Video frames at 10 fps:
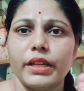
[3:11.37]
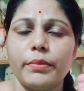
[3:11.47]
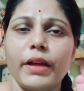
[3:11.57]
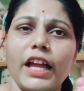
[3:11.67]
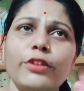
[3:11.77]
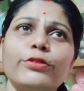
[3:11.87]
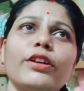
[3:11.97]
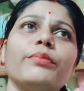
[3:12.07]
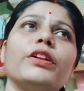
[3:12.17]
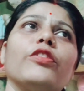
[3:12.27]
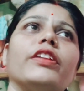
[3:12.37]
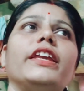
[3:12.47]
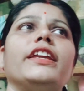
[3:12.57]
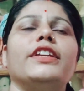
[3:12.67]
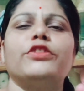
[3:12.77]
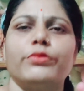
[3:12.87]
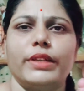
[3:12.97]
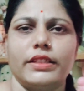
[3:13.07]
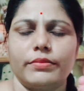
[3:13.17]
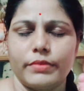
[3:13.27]
মানে ভালো তো আমরা অনেক কিছু
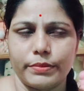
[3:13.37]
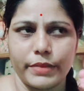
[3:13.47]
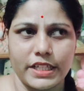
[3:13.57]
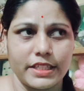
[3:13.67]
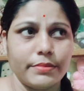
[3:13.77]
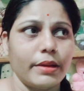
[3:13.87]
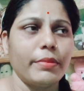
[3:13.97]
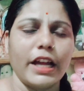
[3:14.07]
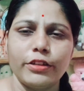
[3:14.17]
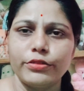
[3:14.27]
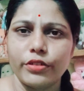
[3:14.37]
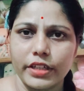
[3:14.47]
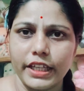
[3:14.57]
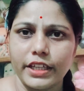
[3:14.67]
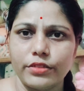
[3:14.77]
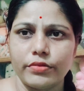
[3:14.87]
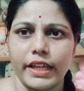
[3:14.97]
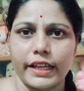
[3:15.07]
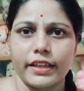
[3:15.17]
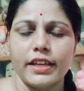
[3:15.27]
বাসি বা ভালো তো অনেক কিছু
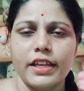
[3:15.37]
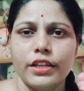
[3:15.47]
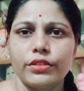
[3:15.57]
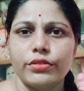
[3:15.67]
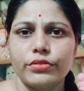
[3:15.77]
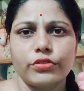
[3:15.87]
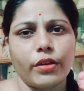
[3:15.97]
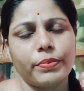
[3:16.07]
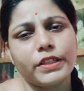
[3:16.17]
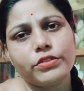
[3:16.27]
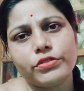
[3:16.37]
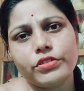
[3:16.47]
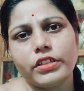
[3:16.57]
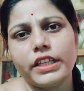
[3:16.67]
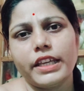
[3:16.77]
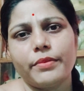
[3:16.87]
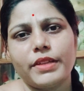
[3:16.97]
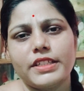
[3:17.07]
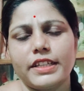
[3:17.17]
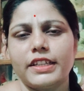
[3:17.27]
লাগে তো সব কিছুর জন্য কি
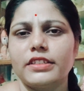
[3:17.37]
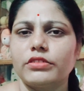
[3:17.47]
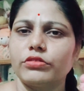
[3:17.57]
আমরা ছেড়ে